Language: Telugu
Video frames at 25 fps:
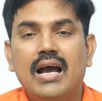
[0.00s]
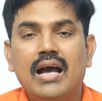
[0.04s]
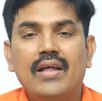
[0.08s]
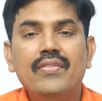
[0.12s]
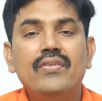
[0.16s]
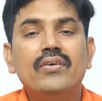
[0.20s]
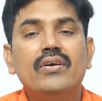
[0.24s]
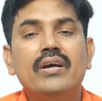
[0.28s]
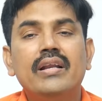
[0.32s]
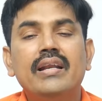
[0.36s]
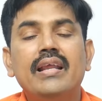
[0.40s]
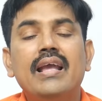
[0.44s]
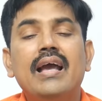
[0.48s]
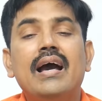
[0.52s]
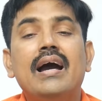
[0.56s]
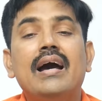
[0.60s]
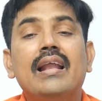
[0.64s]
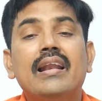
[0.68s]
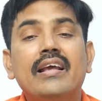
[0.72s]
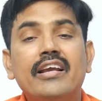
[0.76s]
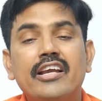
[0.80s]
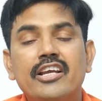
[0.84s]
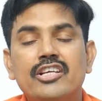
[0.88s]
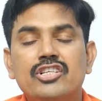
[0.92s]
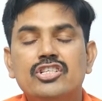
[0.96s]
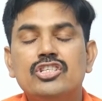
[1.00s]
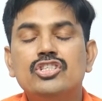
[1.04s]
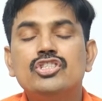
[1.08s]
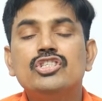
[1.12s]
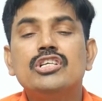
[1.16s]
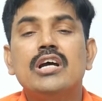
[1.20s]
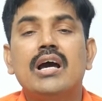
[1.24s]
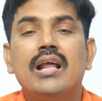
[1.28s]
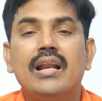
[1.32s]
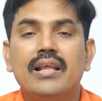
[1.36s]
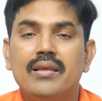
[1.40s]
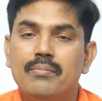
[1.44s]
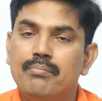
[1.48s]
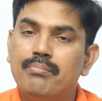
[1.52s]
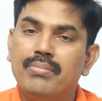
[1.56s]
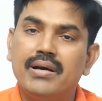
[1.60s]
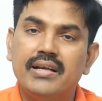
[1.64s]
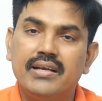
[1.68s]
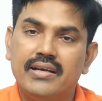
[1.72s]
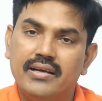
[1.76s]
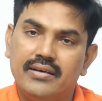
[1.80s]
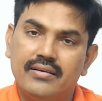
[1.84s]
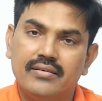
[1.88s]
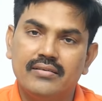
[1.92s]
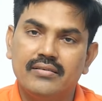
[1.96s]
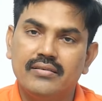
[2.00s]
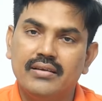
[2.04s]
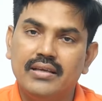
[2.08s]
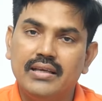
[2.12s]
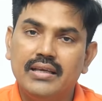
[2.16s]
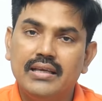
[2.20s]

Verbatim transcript: అందుకని అలకేషన్ చాలా ఇంపార్టెంట్